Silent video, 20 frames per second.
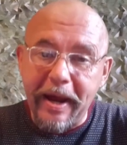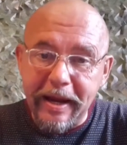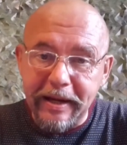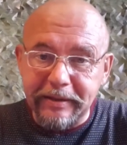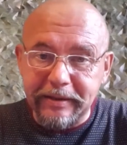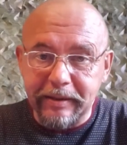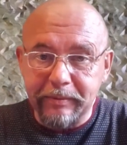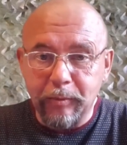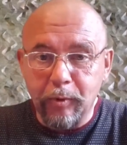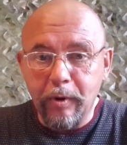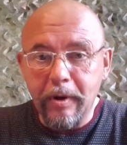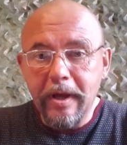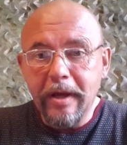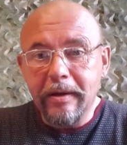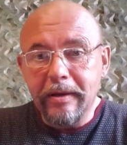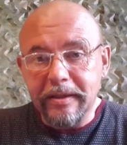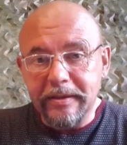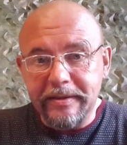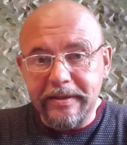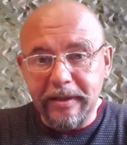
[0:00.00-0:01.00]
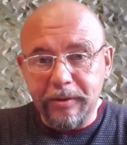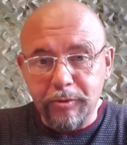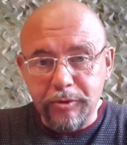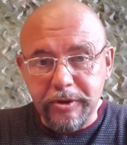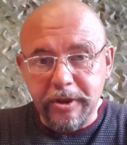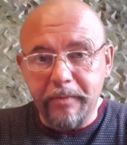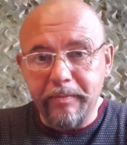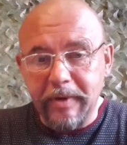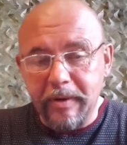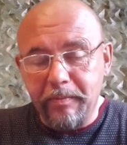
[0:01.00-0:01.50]
поэтому
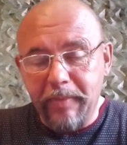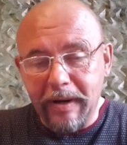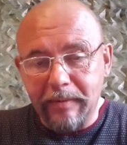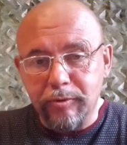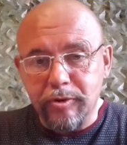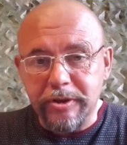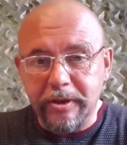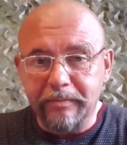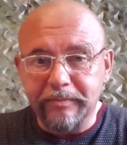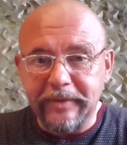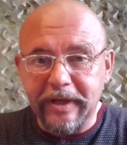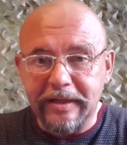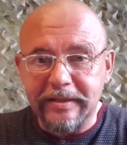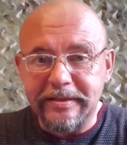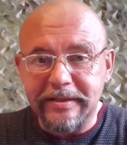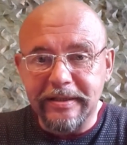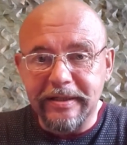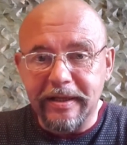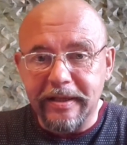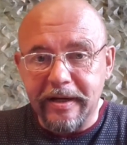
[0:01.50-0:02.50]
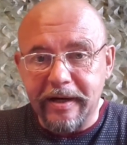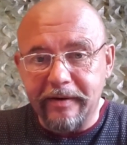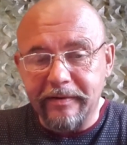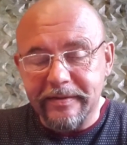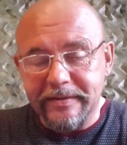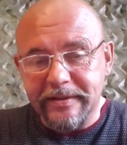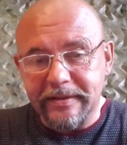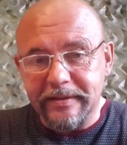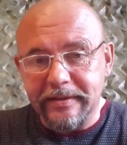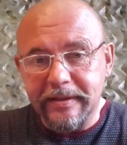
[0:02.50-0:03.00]
дедушкам и бабушкам так сильно
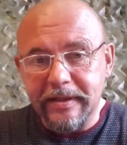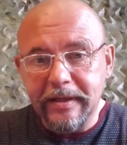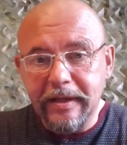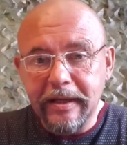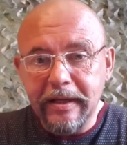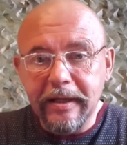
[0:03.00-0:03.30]
нравится